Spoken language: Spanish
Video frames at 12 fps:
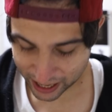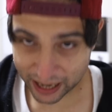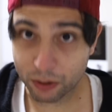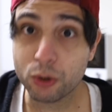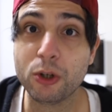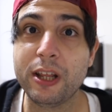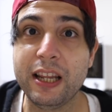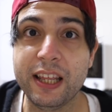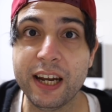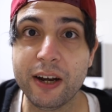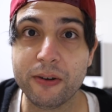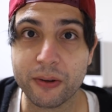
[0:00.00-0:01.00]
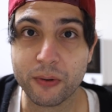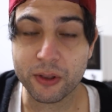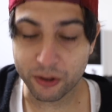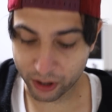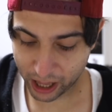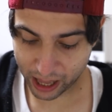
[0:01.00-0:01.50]
al uso del dinero, en
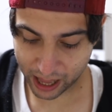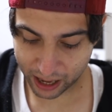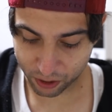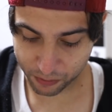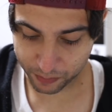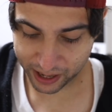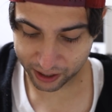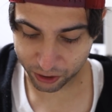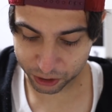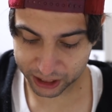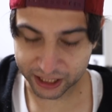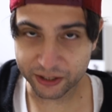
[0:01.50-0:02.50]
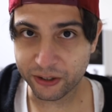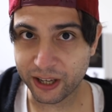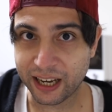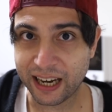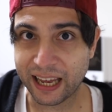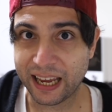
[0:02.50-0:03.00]
cuanto a, comprar cosas, ¿no?
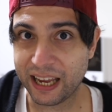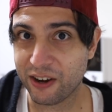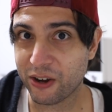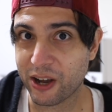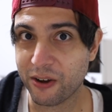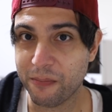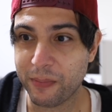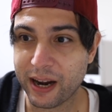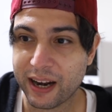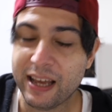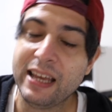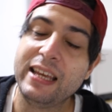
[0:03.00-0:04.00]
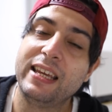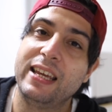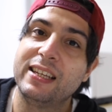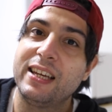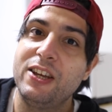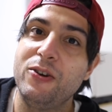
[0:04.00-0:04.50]
A elegir lo que comprar.
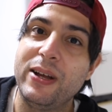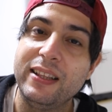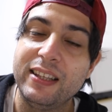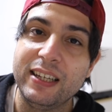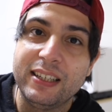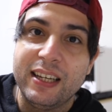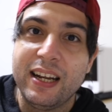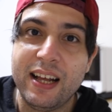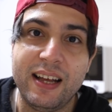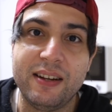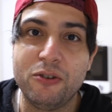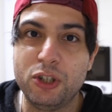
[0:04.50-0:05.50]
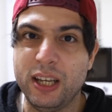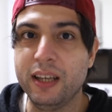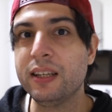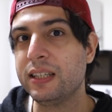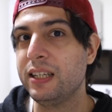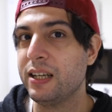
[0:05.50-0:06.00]
Y es que yo antes era, no
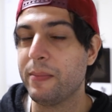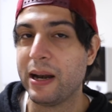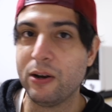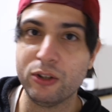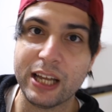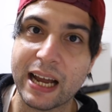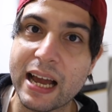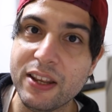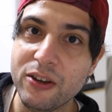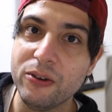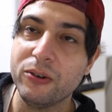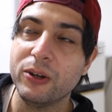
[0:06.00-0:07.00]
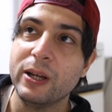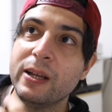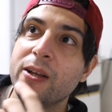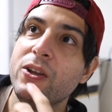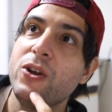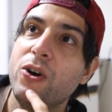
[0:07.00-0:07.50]
sé, si llamarlo tacaño
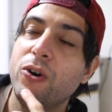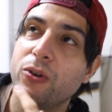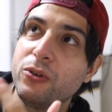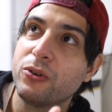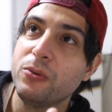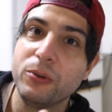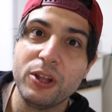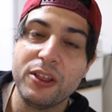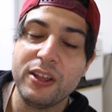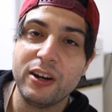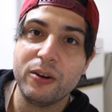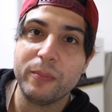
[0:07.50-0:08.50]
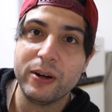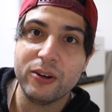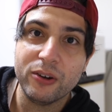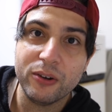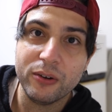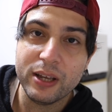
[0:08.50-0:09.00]
o cómo decirlo,
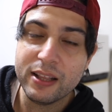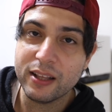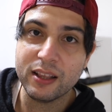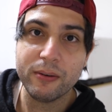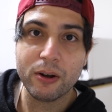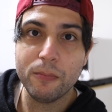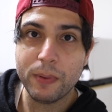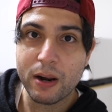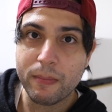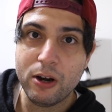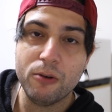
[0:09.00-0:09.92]
pero intentaba comprarme